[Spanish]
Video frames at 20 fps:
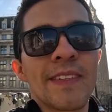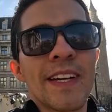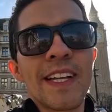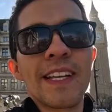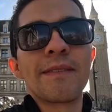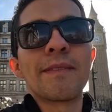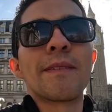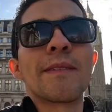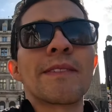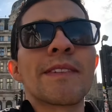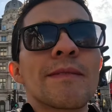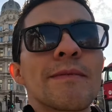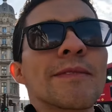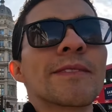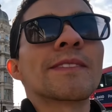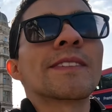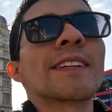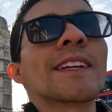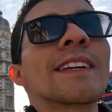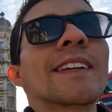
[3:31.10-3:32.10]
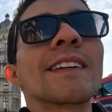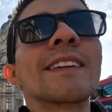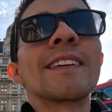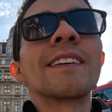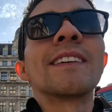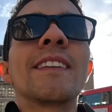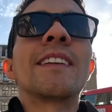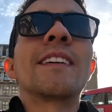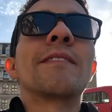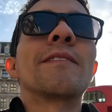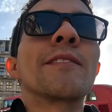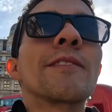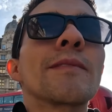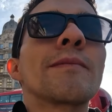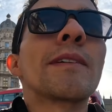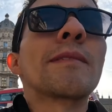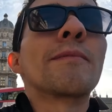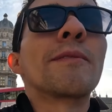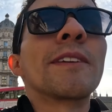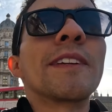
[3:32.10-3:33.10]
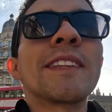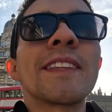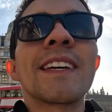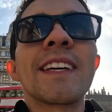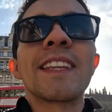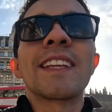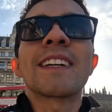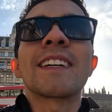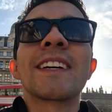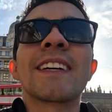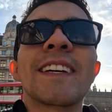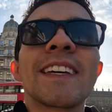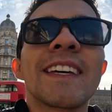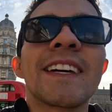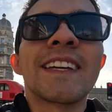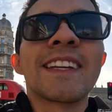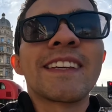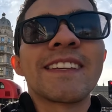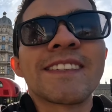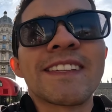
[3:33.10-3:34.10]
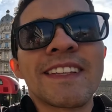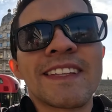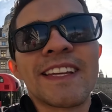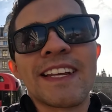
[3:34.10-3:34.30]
Ya les vamos a mostrar. La foto más bonita es la que queda en este